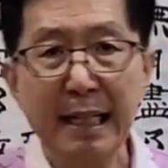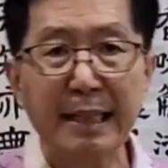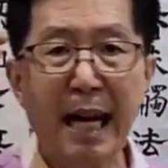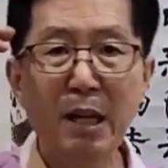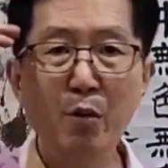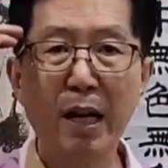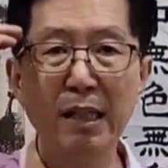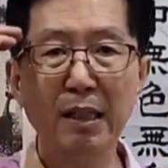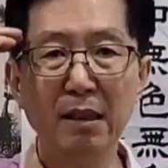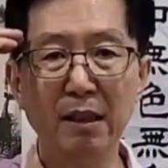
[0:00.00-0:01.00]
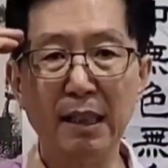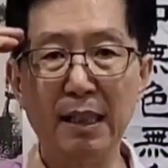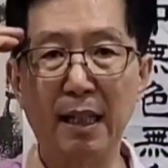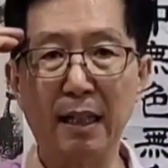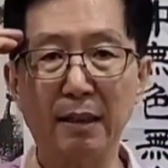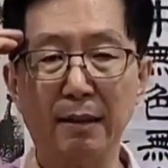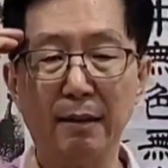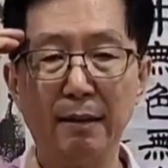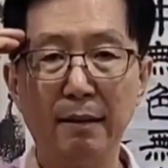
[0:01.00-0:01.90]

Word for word: 사유하는 능력이 있잖아요.